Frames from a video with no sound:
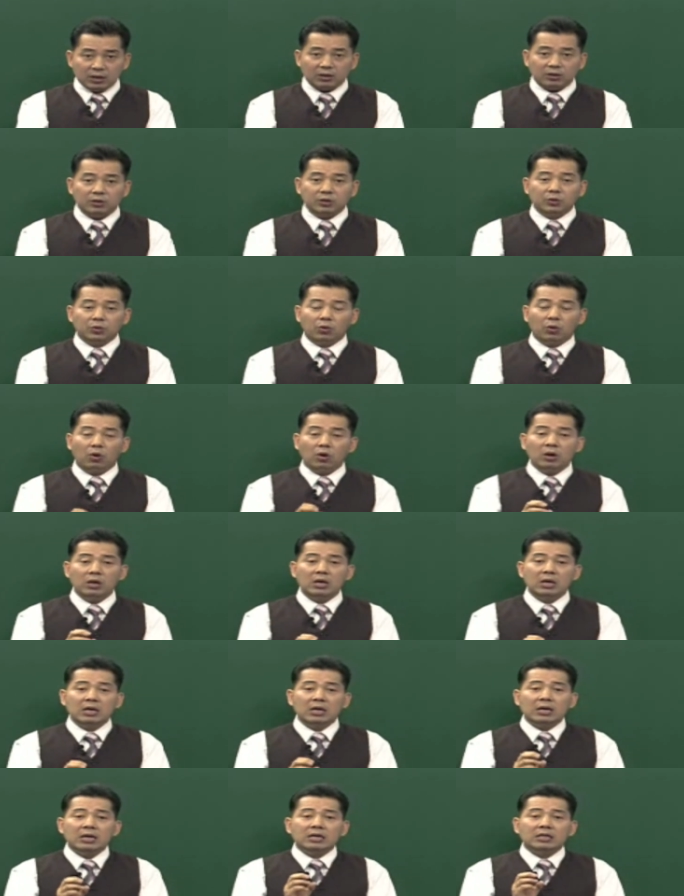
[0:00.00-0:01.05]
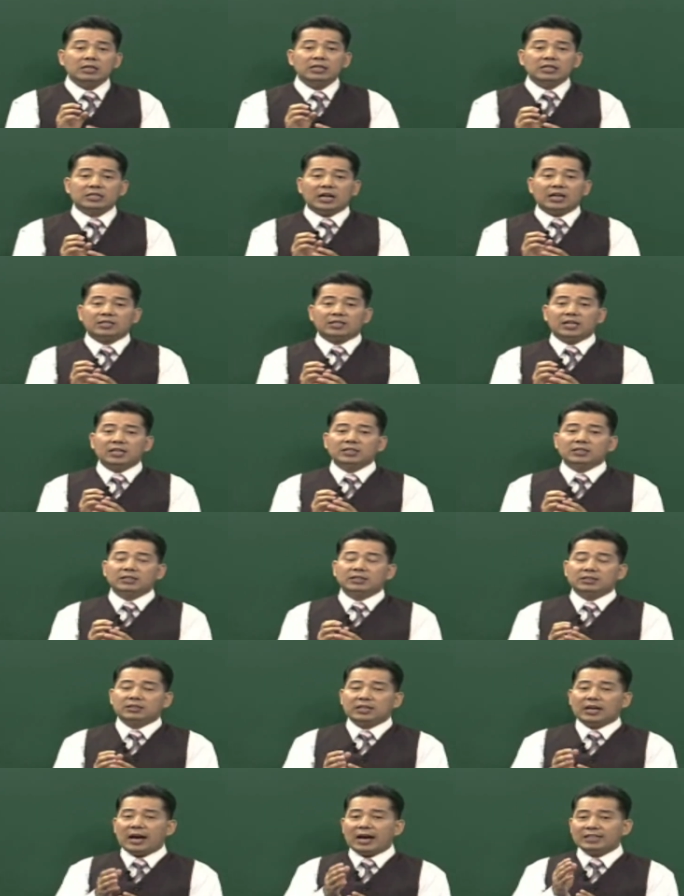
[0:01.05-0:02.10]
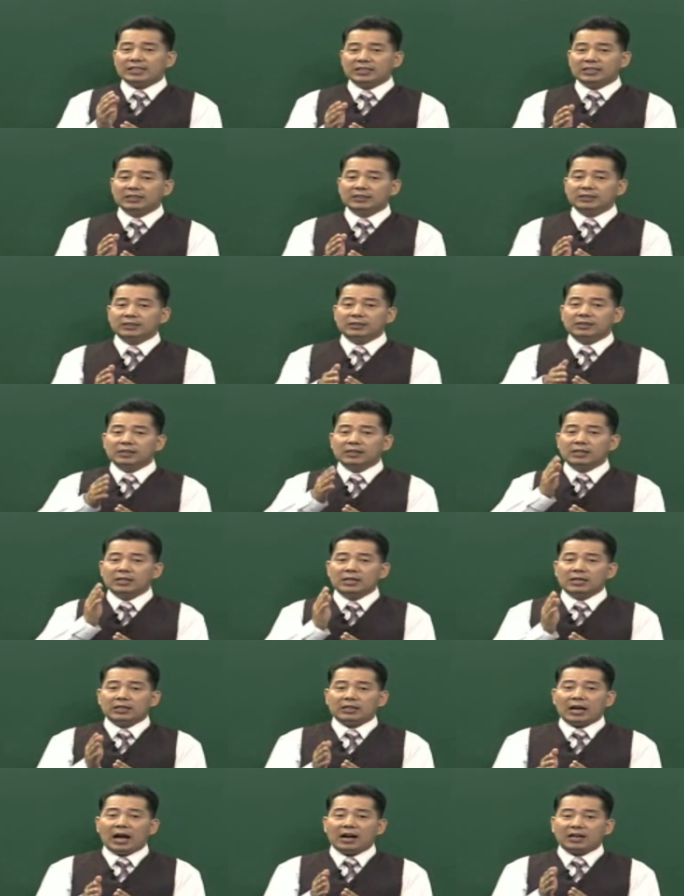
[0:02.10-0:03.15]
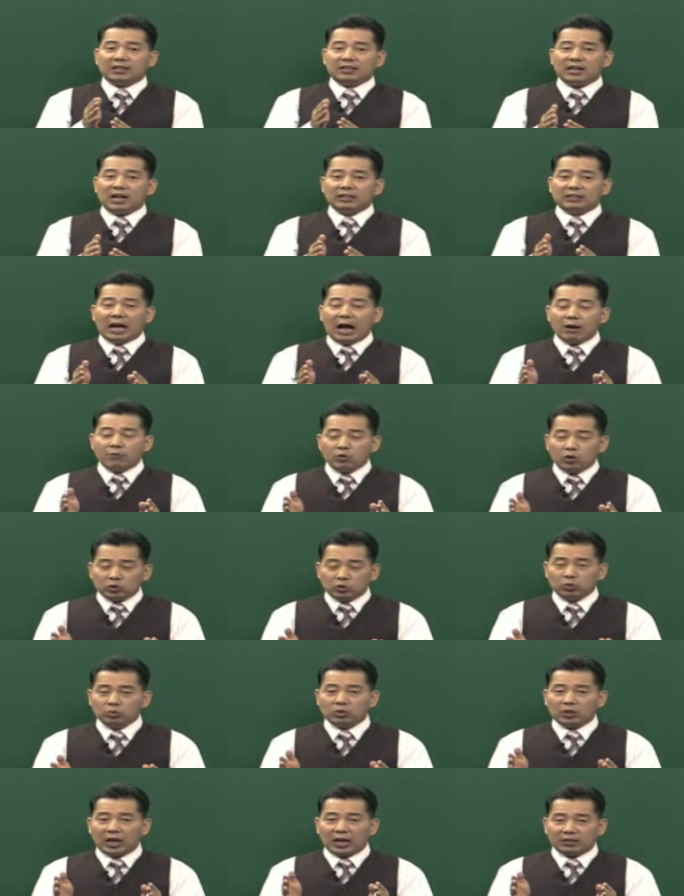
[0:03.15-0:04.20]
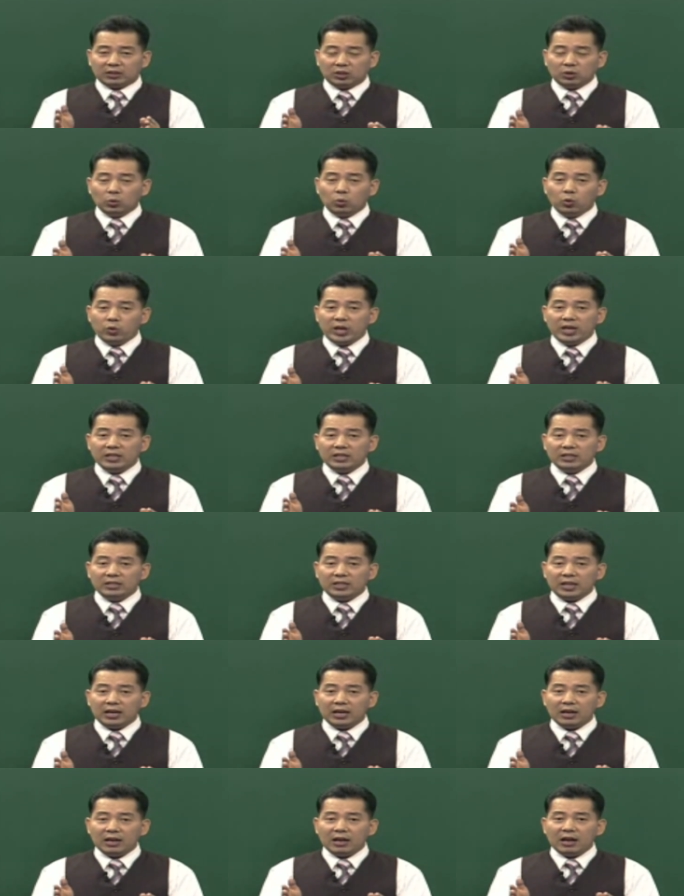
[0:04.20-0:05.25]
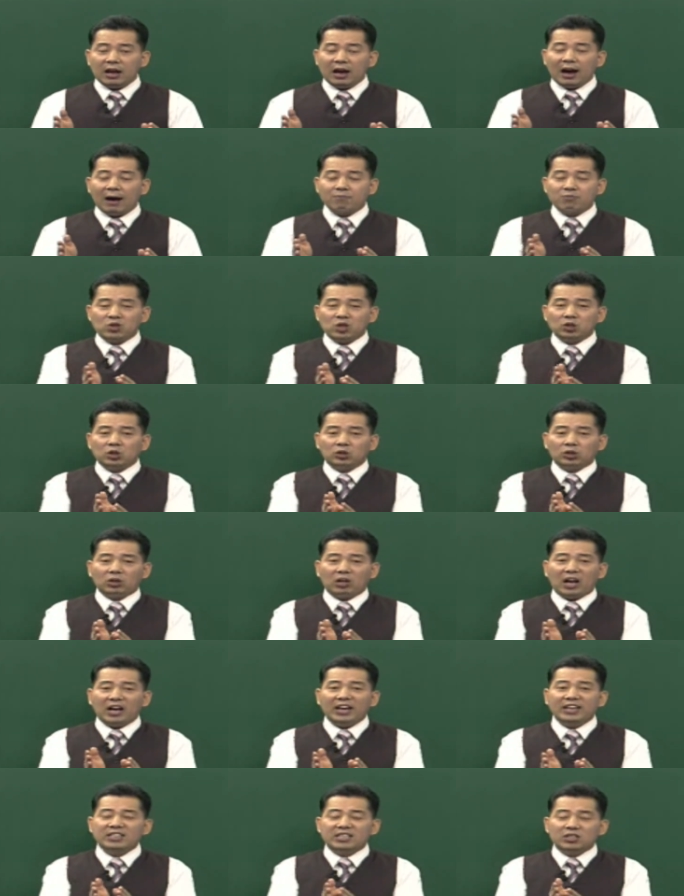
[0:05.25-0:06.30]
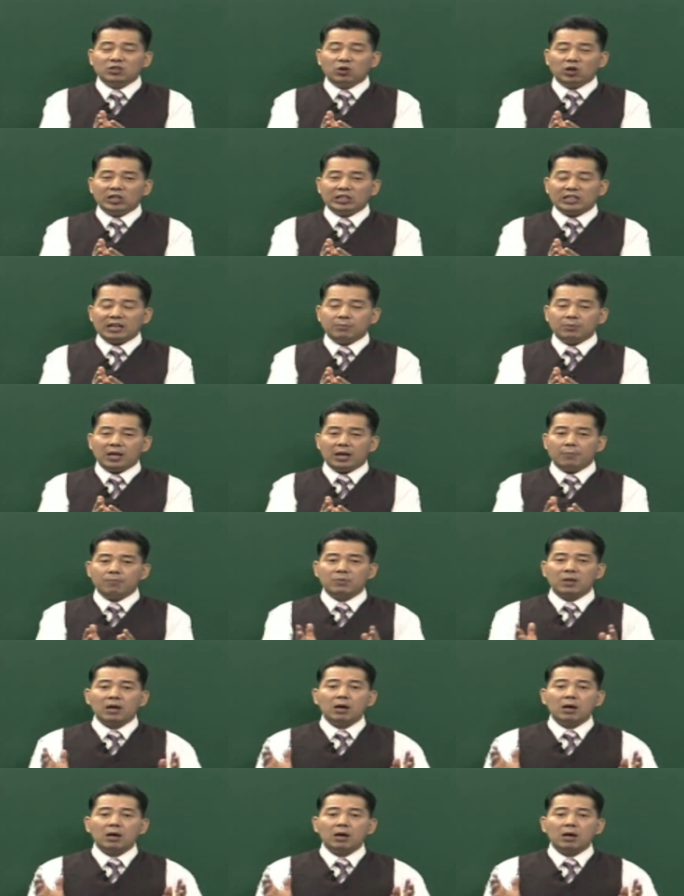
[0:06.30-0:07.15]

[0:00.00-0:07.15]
그리고 이 자체는 사실은 각각 나눠도 같은 오행인데 합쳐서 더 강해진 거기 때문에